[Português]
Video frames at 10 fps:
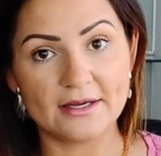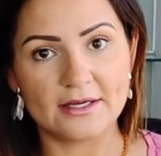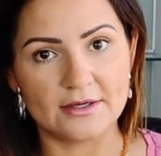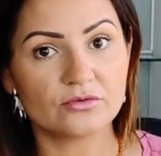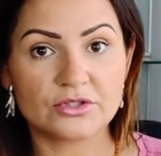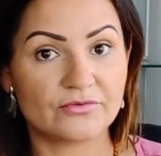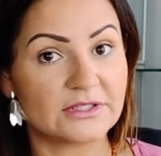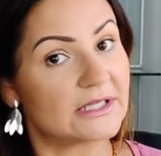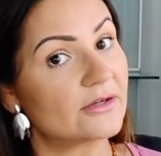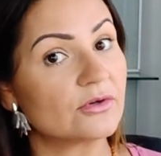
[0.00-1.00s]
que, se
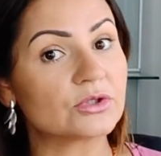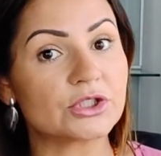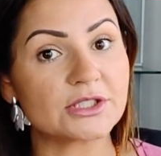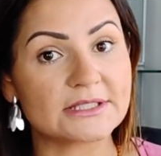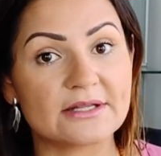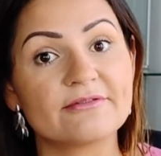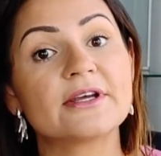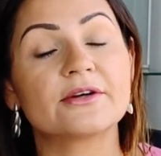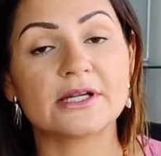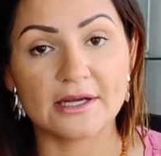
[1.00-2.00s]
você tem um autista
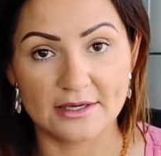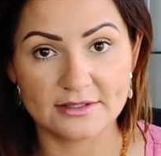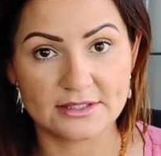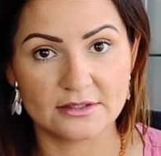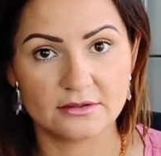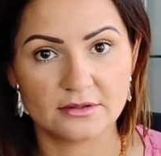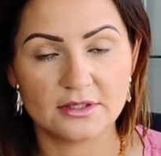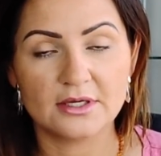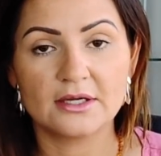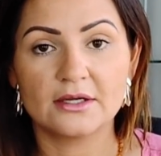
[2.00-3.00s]
severo em casa,
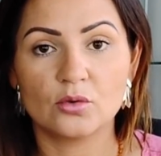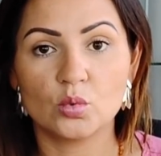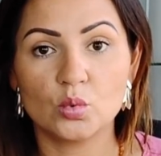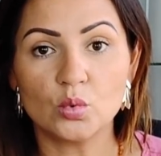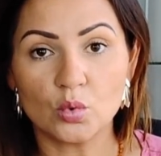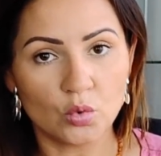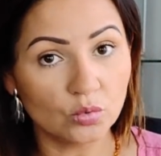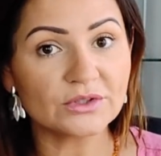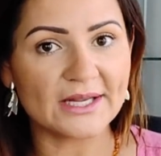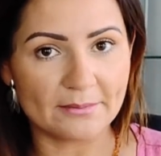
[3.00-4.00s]
o, com
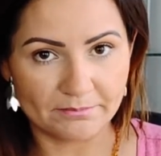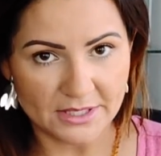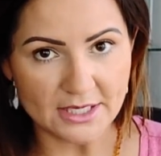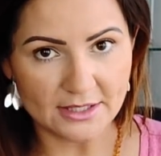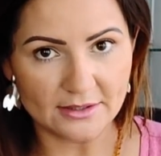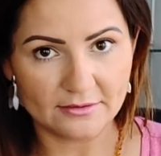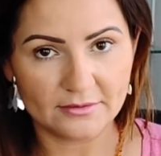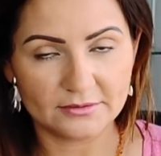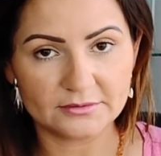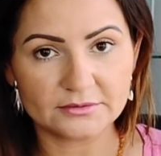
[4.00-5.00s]
terapia,
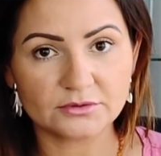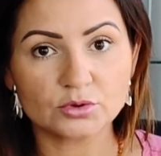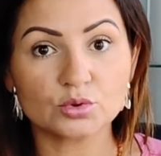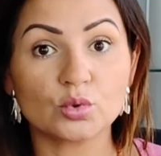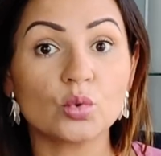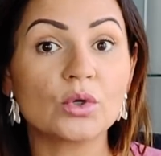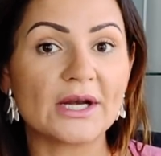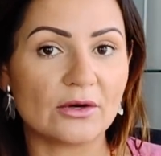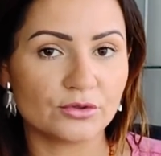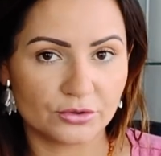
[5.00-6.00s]
o
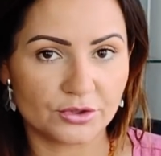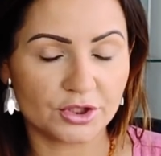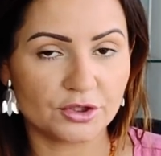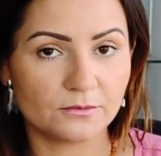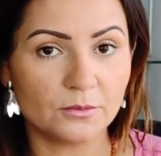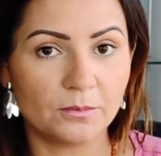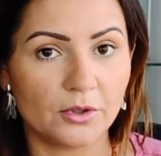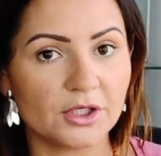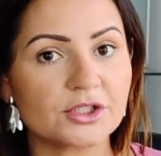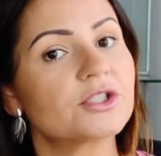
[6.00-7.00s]
grau de autismo
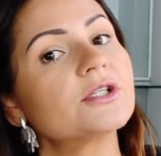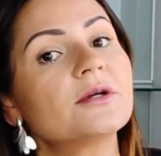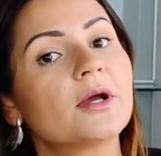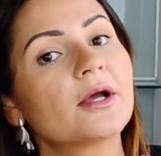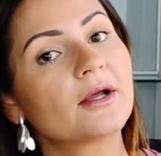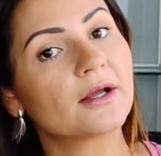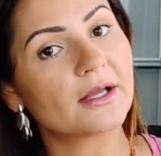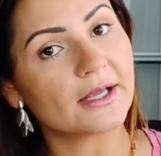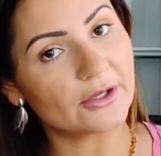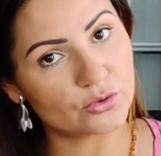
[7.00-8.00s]
pode
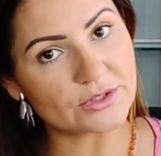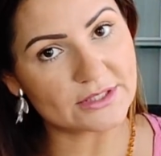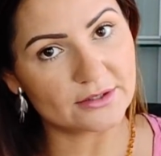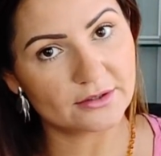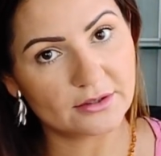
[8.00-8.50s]
reduzir.